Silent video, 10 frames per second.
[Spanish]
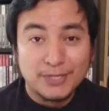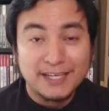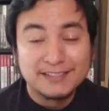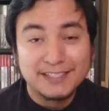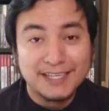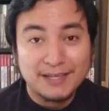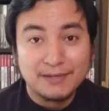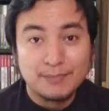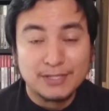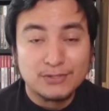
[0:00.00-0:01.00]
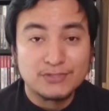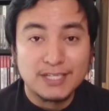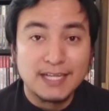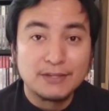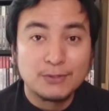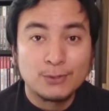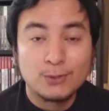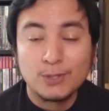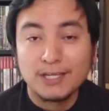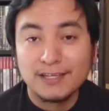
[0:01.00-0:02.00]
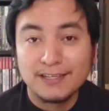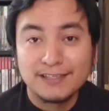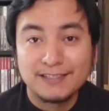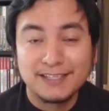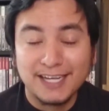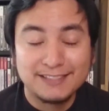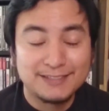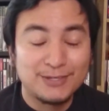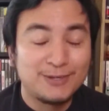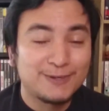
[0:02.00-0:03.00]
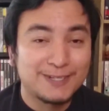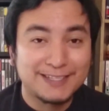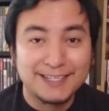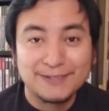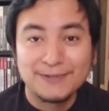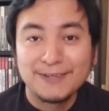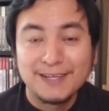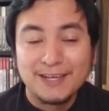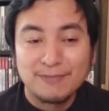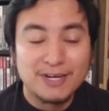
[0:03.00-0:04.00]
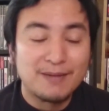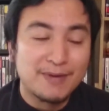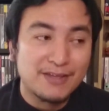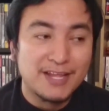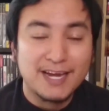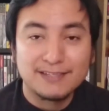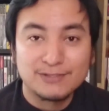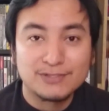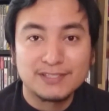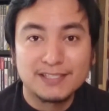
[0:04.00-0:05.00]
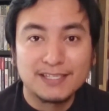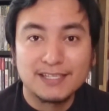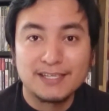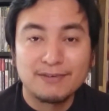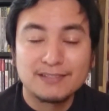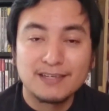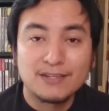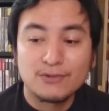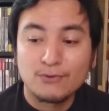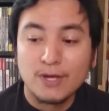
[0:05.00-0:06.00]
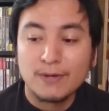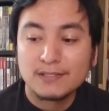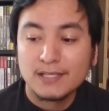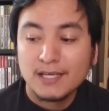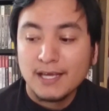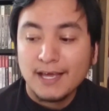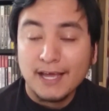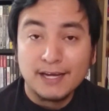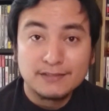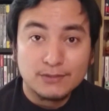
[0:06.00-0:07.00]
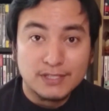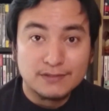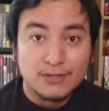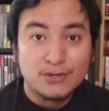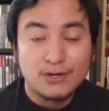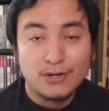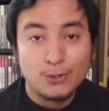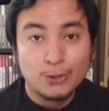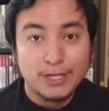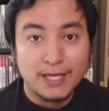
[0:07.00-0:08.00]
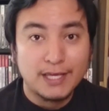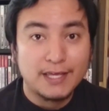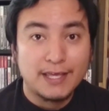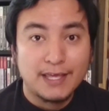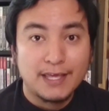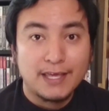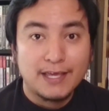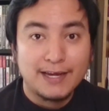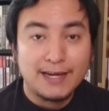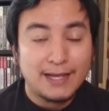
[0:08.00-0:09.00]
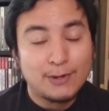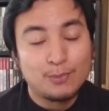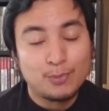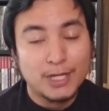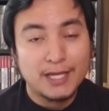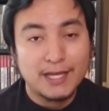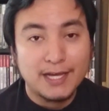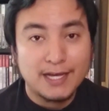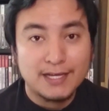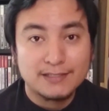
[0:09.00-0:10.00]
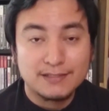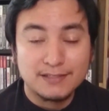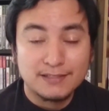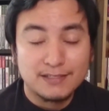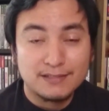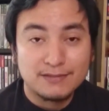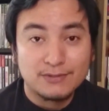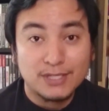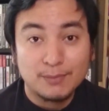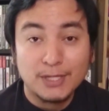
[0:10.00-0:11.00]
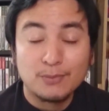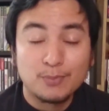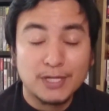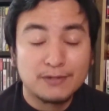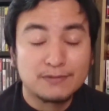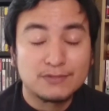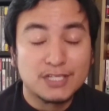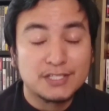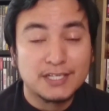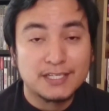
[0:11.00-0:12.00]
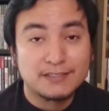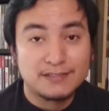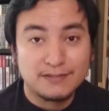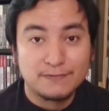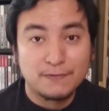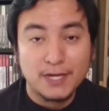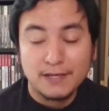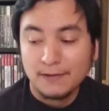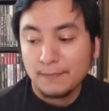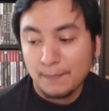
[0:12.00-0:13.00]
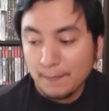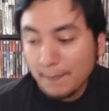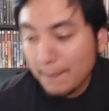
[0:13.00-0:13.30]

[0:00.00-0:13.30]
Se podría decir que patrocinando eh, casi todo lo que tengo. Bueno, la mayoría de las cosas que, van saliendo nuevas. En esta ocasión, lo que le compré En, lo que me compré con Chacharas fue.